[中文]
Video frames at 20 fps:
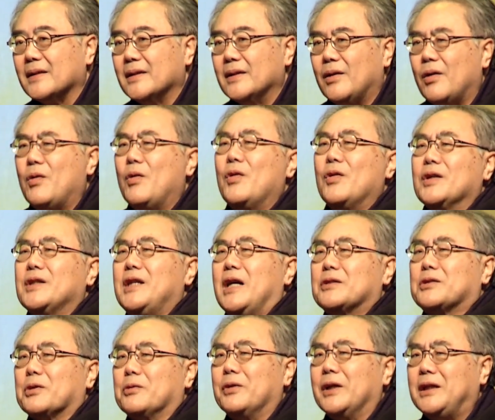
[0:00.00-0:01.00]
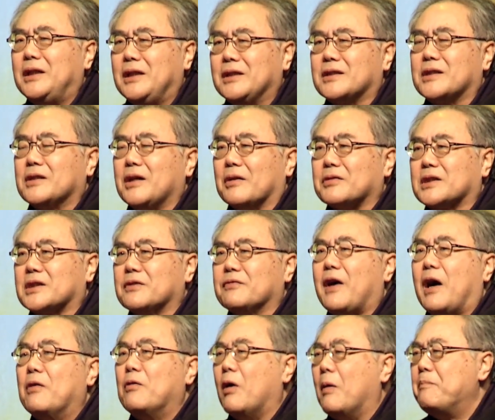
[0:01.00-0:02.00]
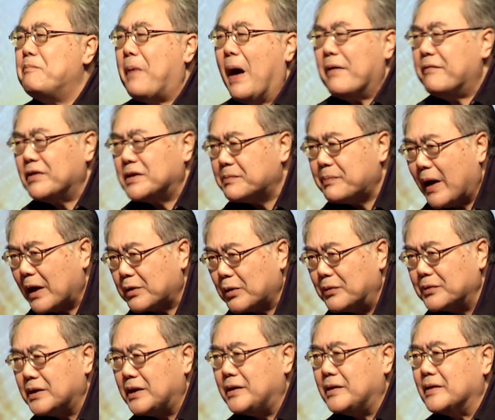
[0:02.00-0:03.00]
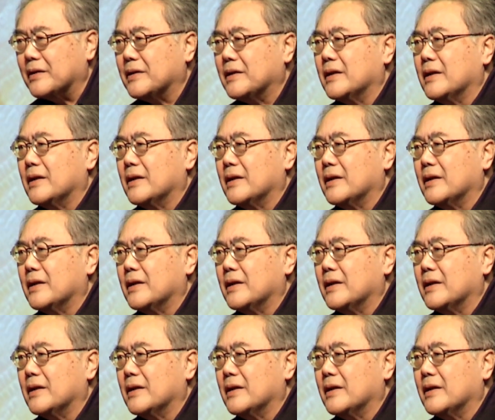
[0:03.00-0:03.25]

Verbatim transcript: 哦，耶稣会一直要释放，我百分之百同意。